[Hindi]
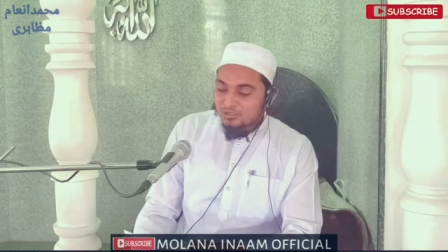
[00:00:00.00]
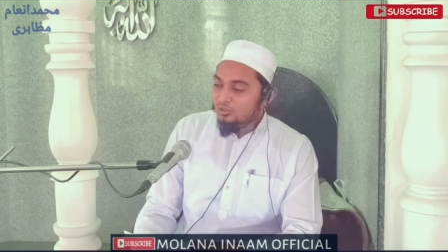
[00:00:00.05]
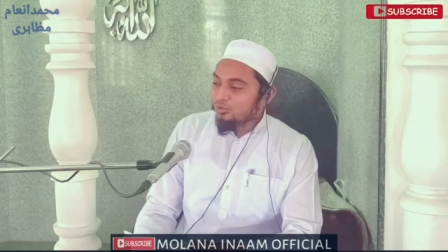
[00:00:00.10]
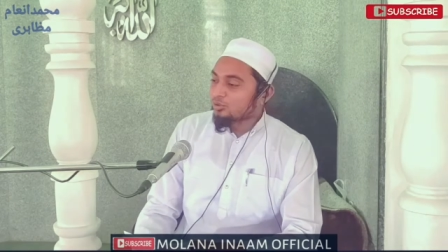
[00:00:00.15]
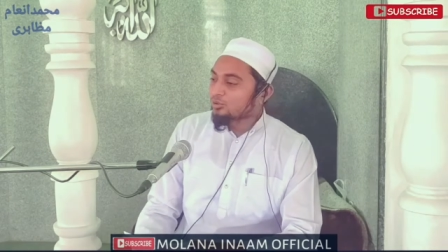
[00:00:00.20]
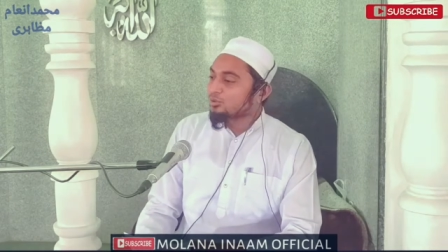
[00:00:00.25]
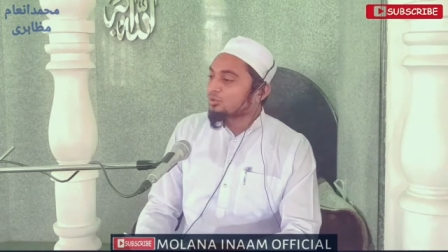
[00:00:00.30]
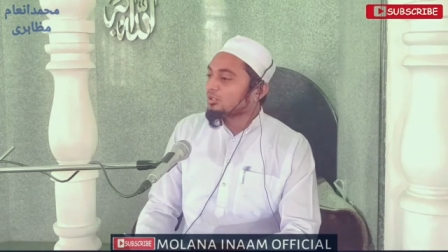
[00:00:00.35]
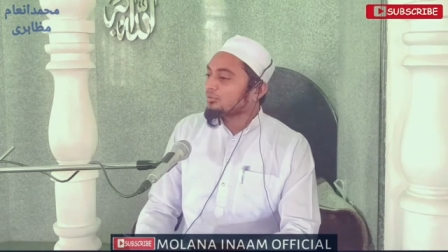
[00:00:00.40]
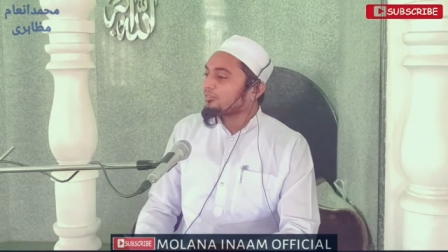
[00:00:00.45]
तो
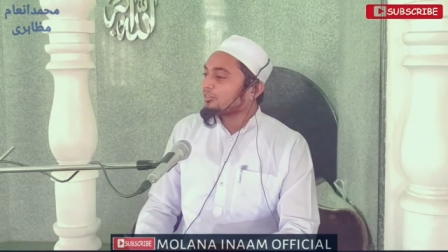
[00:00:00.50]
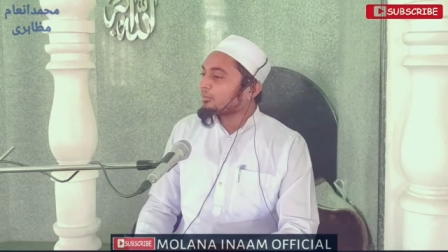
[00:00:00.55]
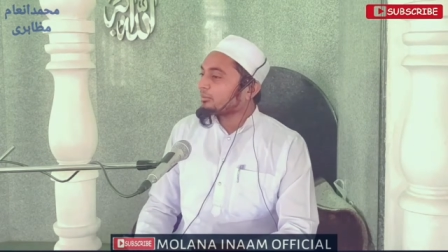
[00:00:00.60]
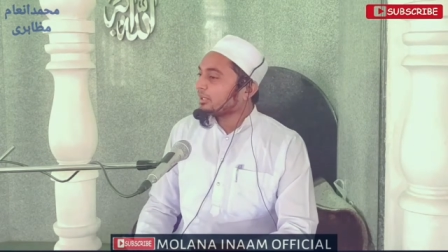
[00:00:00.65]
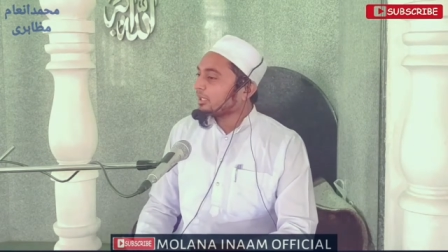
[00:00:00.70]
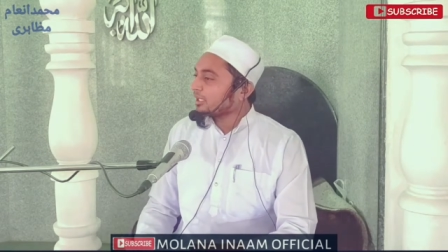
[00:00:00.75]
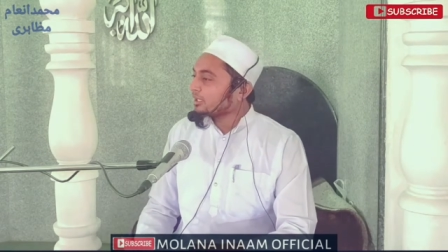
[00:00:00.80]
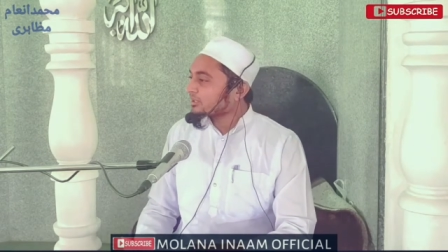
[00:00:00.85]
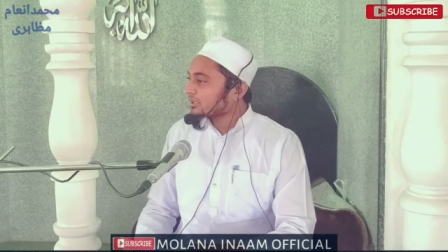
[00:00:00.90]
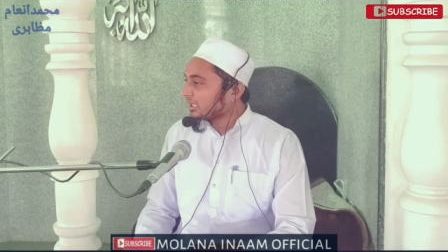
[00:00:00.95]
हजूर ने
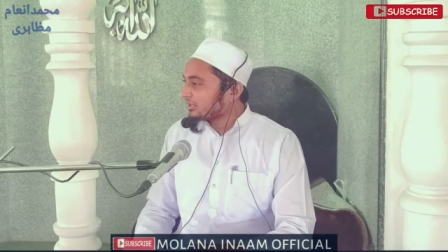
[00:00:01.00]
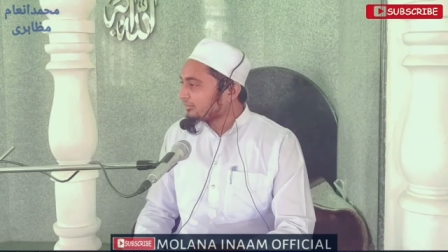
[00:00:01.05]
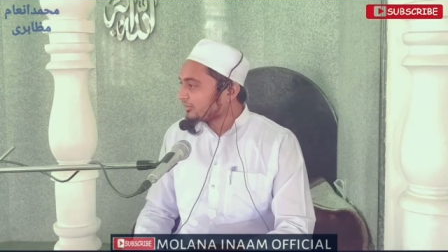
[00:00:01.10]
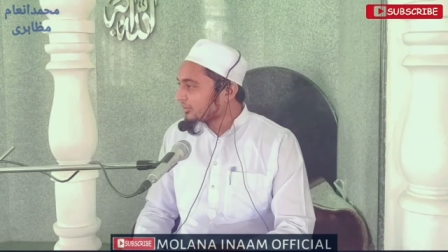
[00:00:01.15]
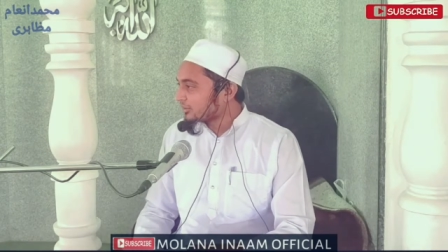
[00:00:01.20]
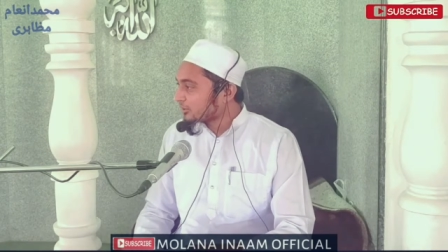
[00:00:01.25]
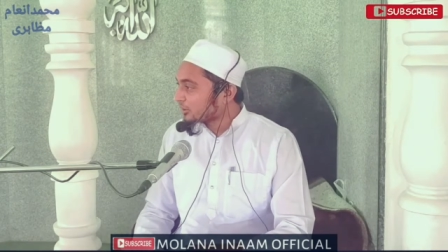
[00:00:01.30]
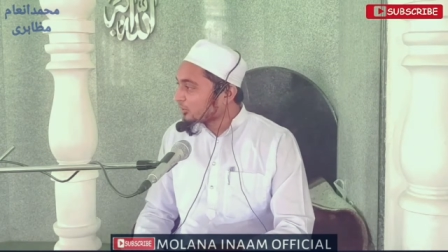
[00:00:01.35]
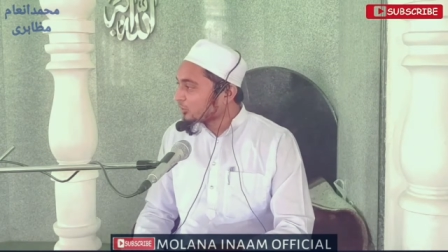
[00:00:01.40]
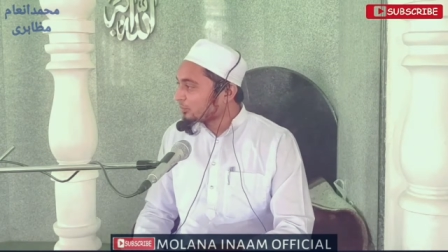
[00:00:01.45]
फरमाया
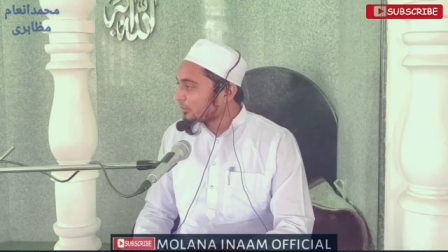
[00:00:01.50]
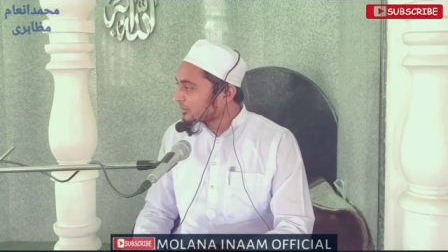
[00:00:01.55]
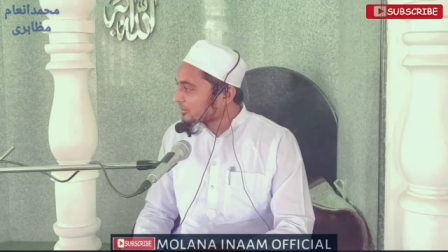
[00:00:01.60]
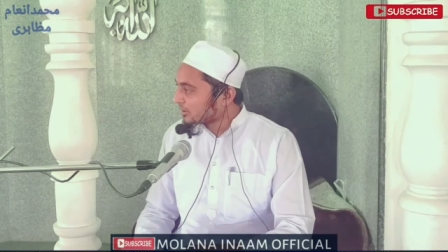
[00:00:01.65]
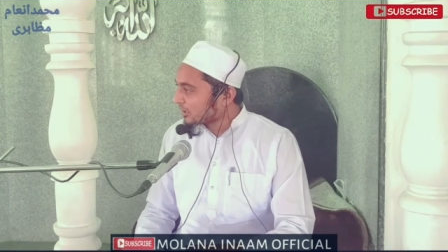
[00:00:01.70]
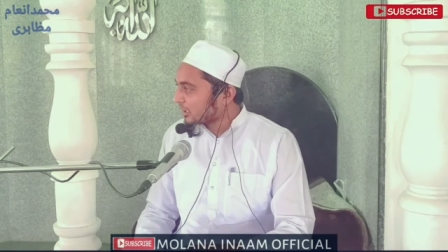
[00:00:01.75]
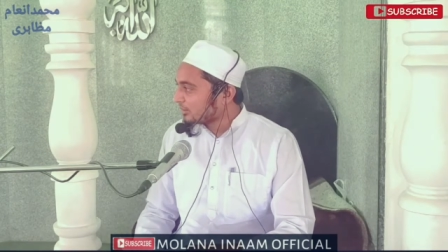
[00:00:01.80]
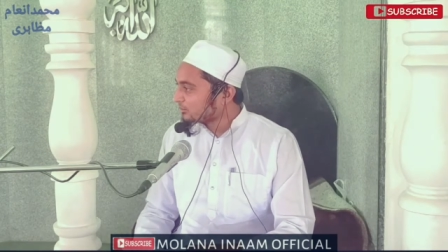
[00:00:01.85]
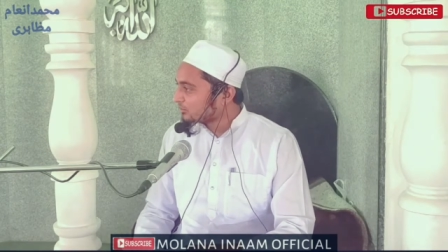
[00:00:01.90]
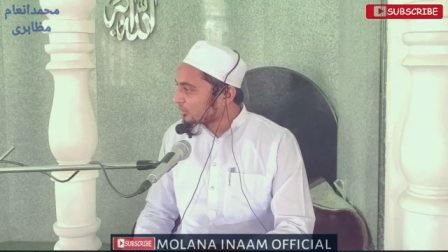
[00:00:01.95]
जाफ़र तेरे पर
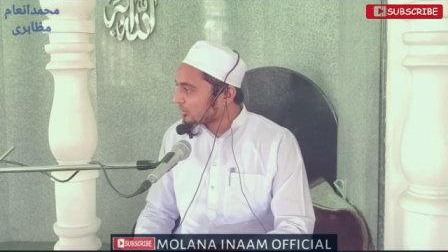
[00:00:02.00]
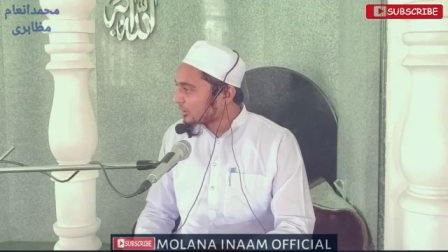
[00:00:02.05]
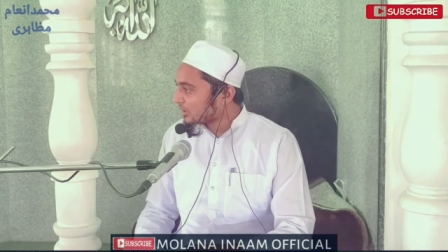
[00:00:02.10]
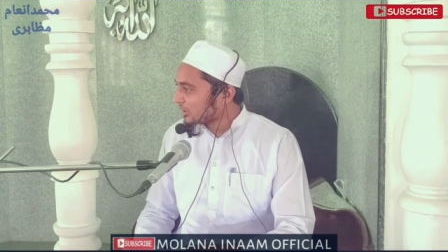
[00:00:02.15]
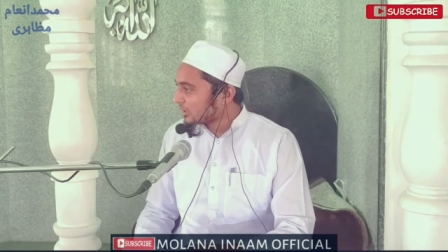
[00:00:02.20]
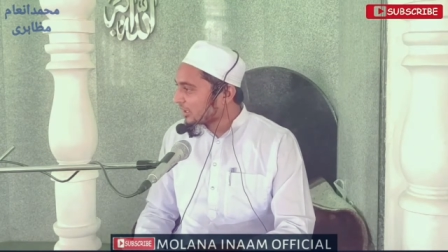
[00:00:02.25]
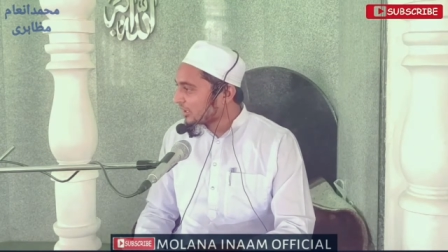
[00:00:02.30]
सलाम तो अल्लाह